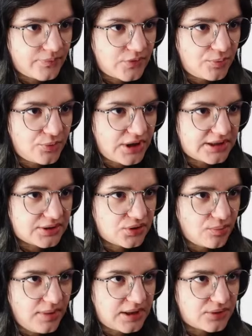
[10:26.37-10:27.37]
To pojadę do
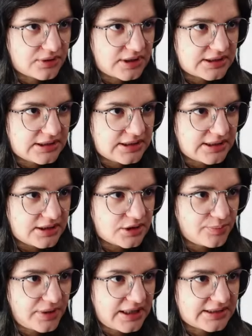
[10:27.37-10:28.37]
Maru, dać jej jakiś
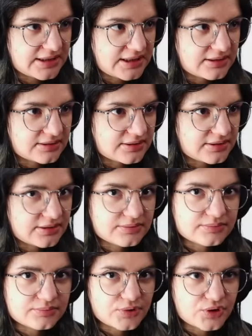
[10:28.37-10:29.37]
prezent.
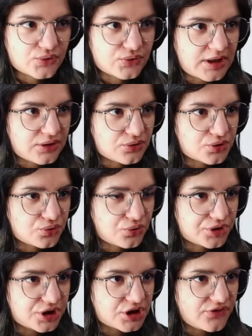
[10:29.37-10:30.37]
Bo tutaj już
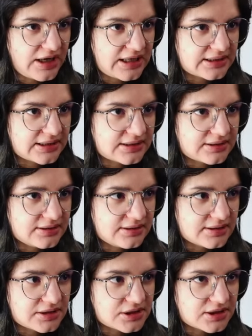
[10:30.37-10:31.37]
kurczę czwartek i
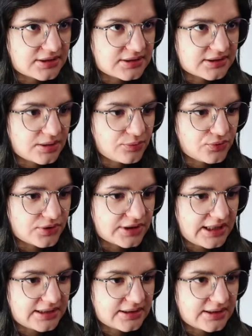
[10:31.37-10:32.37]
jeszcze nic nie było
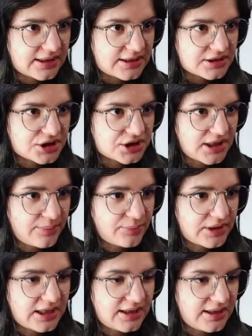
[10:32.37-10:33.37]
dane, jakaś
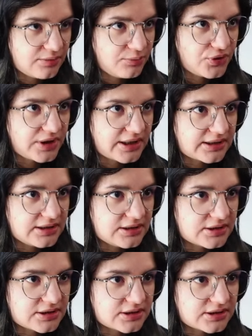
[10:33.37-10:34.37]
sztabka albo
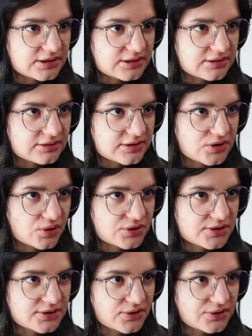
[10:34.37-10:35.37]
jakiś e, sok
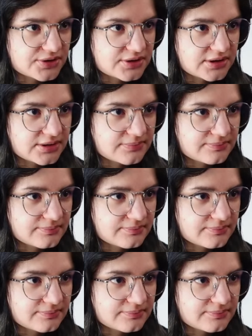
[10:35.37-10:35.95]
z sosny.